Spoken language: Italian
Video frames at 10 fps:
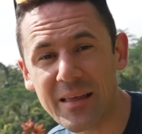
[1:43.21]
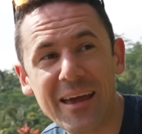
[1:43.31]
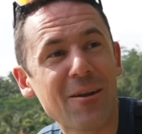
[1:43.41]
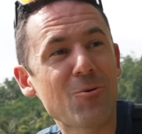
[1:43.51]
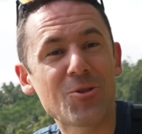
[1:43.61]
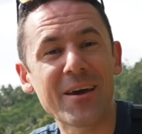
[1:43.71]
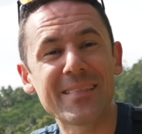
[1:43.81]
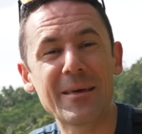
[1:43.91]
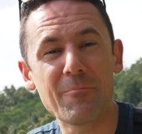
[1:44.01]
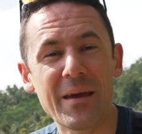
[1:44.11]
e non c'è
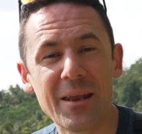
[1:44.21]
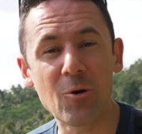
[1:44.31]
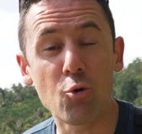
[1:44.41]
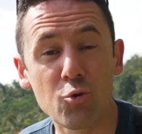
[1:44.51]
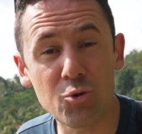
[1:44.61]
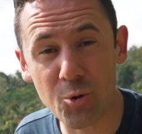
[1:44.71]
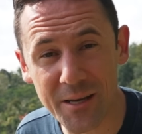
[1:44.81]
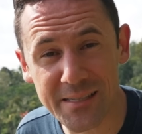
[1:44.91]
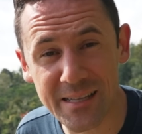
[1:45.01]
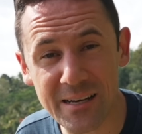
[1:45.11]
nemmeno un
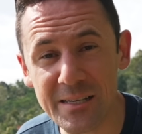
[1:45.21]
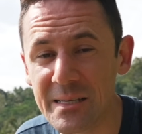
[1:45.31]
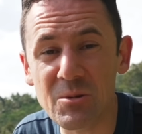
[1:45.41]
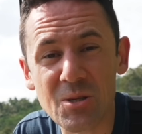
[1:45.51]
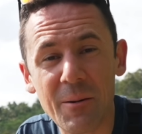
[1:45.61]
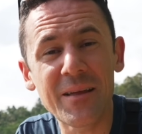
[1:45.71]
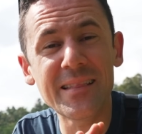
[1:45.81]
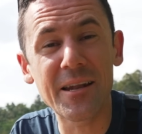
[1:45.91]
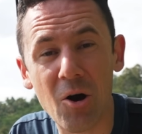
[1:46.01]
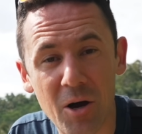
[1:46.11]
turista, siamo
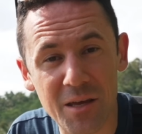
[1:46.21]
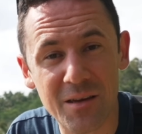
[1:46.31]
solamente noi.